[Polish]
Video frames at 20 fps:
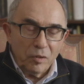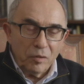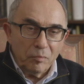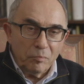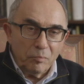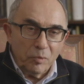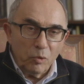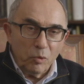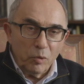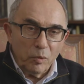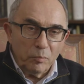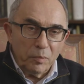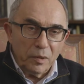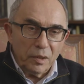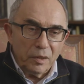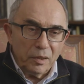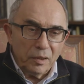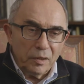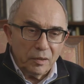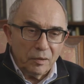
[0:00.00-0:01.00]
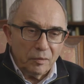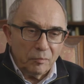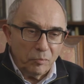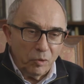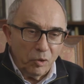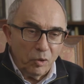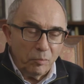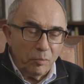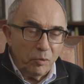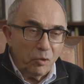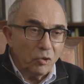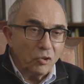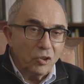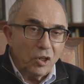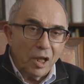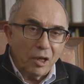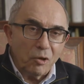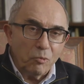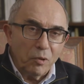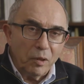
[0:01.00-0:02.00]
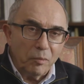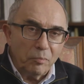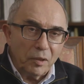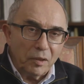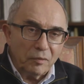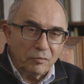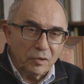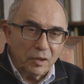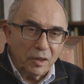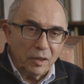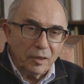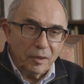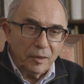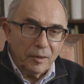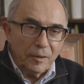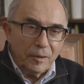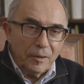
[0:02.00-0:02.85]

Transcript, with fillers: byłyby, byłyby odległe, prawda?